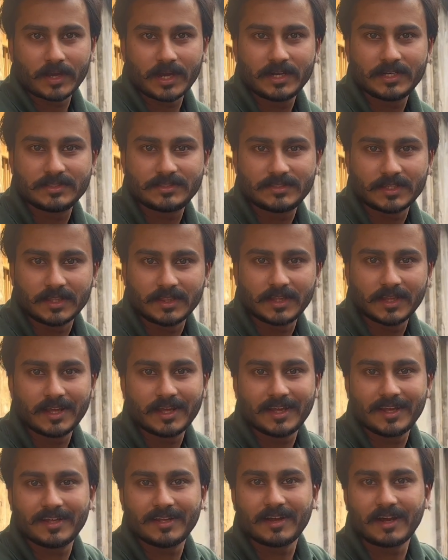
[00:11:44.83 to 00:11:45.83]
सारी
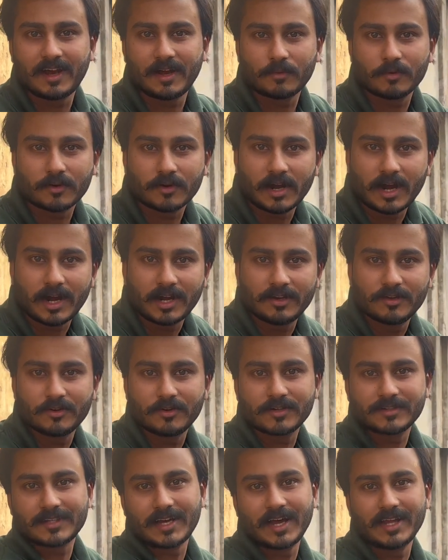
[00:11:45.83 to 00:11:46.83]
जिंदगी आपको
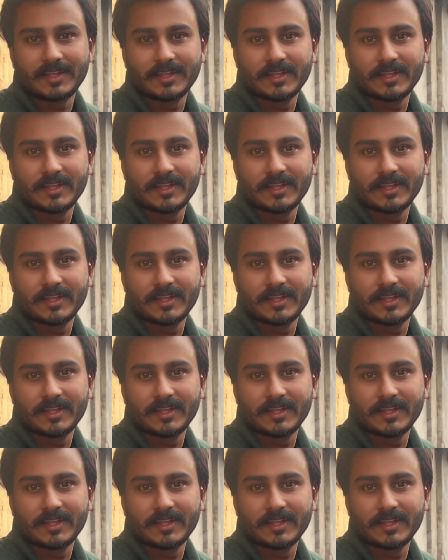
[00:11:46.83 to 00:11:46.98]
गाड़ियों के साथ